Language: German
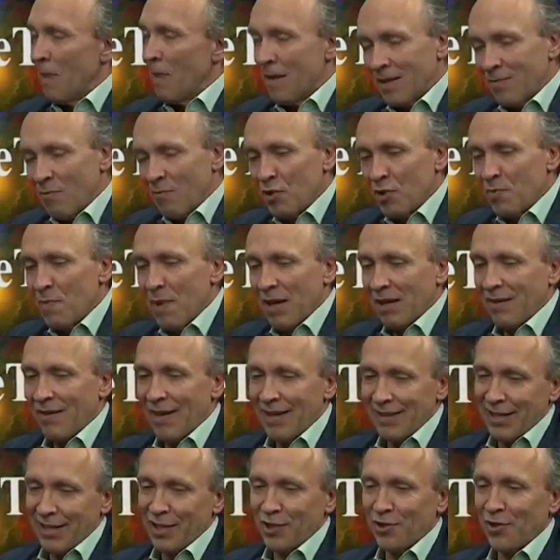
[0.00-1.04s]
Das muss man
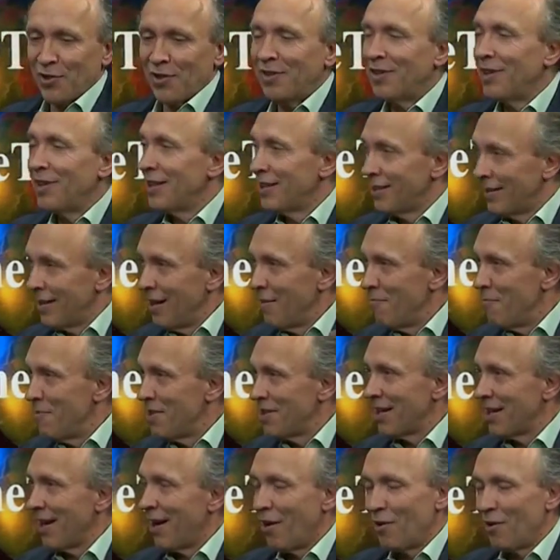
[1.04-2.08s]
quasi schon. Ich nehme
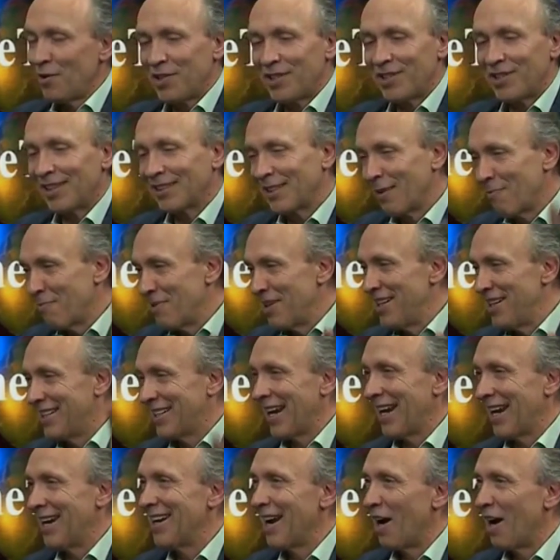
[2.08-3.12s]
mich da aus. Ich sage, da bin ich
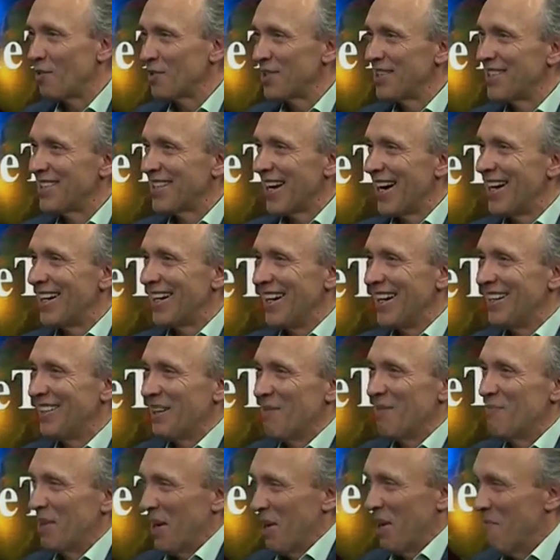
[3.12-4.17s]
gerne ein Außenseiter in
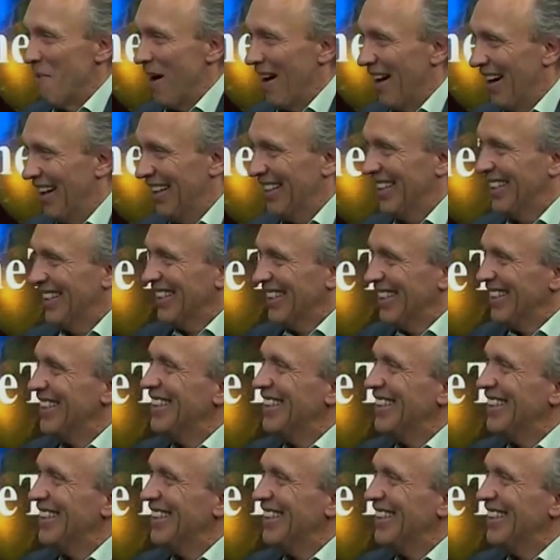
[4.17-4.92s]
dem Thema.